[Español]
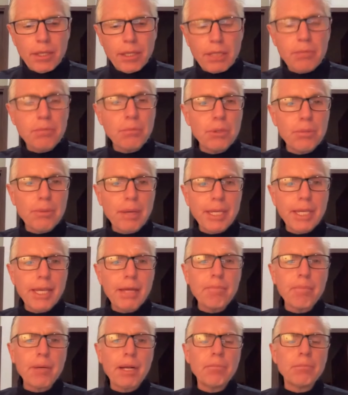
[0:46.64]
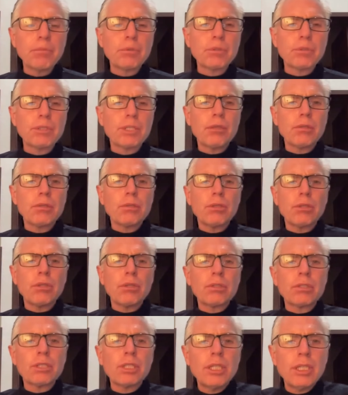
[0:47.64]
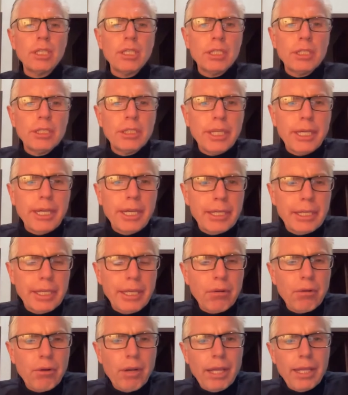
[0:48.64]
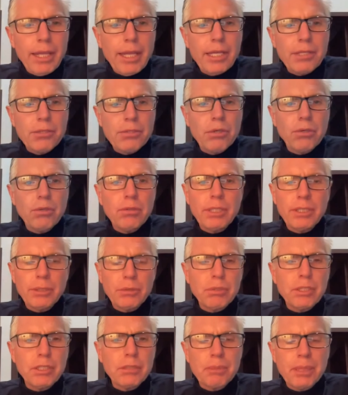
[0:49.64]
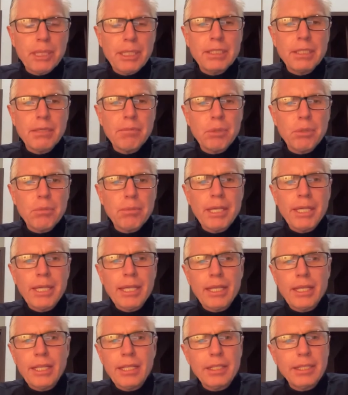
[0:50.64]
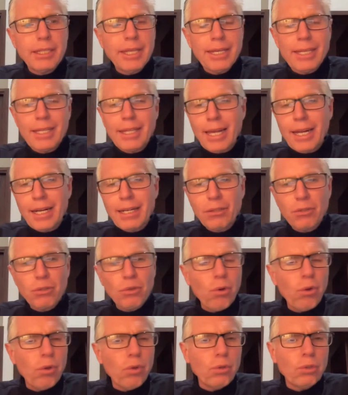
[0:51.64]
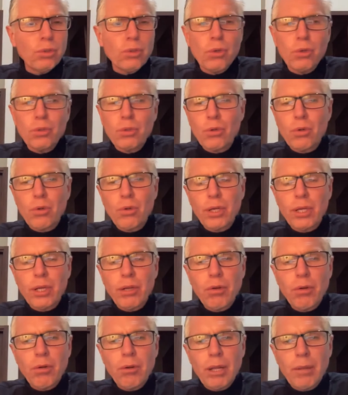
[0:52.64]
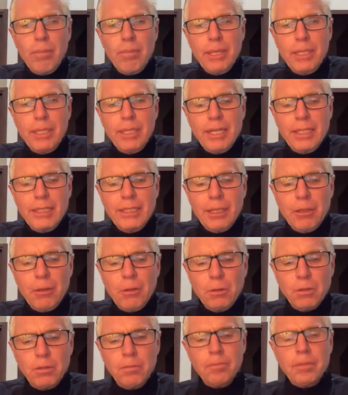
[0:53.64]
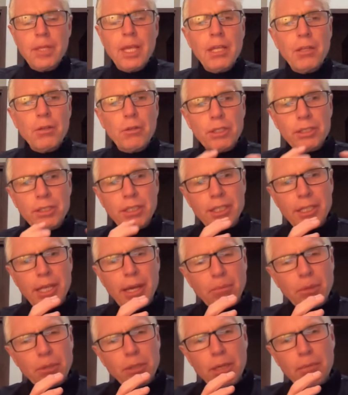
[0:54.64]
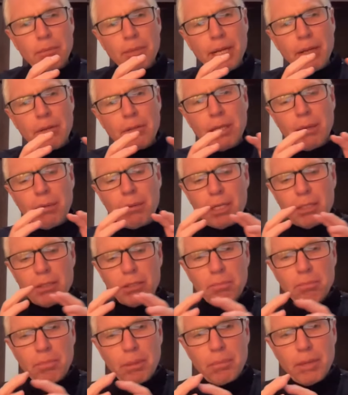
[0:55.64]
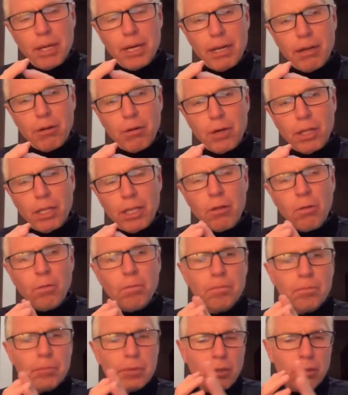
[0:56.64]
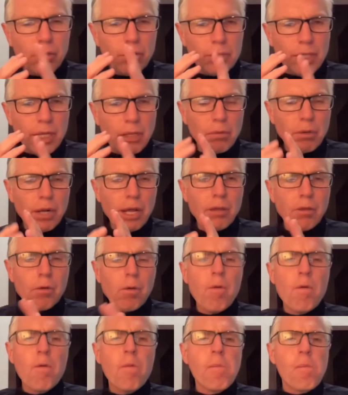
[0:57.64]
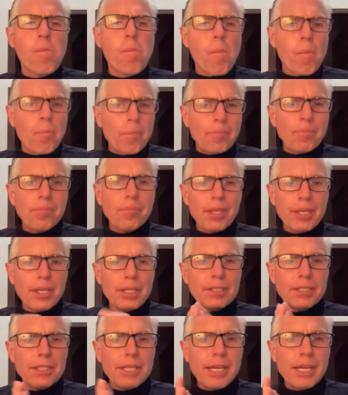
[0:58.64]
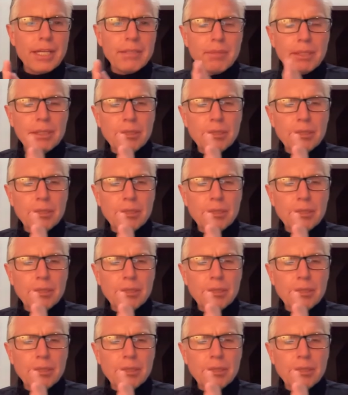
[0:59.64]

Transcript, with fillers: que es muy bella para muchos de nosotros. Eh, quien no la haya hecho, es una experiencia muy bella de, quitar todo, todo, todo lo que no le pertenece a Dios. Entonces, ya hemos terminado ese primer recorrido, nos ha durado 10 días